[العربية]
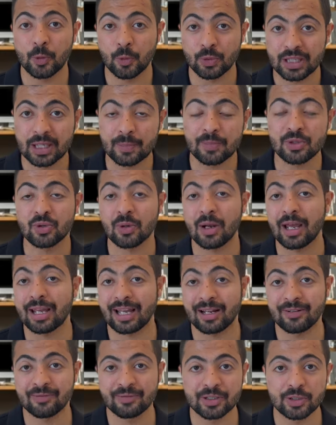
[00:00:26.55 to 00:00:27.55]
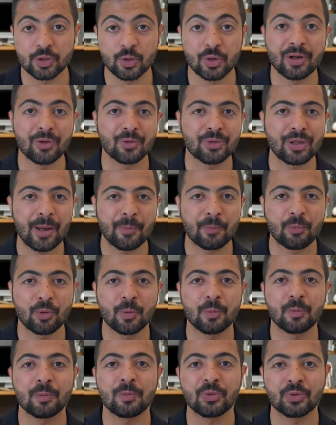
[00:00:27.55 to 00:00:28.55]
وتكبسوا لايك على الفيديو لانه
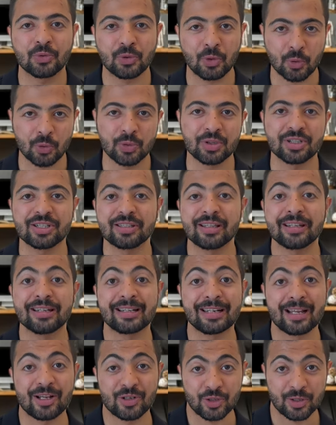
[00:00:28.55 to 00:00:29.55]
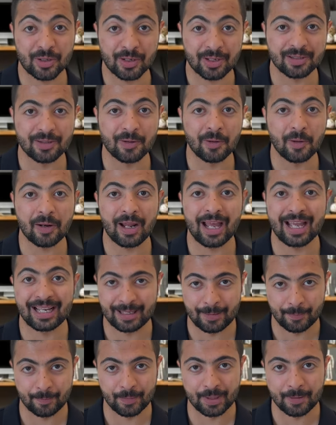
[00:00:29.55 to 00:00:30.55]
دعمكم ضروري جدا الي عشان اقدر
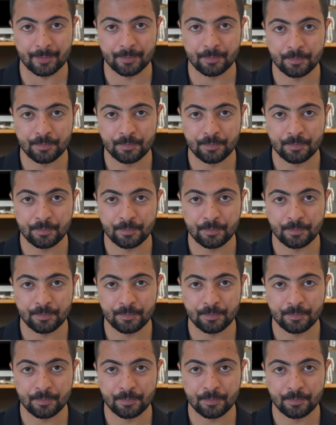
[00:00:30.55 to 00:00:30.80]
اكمل.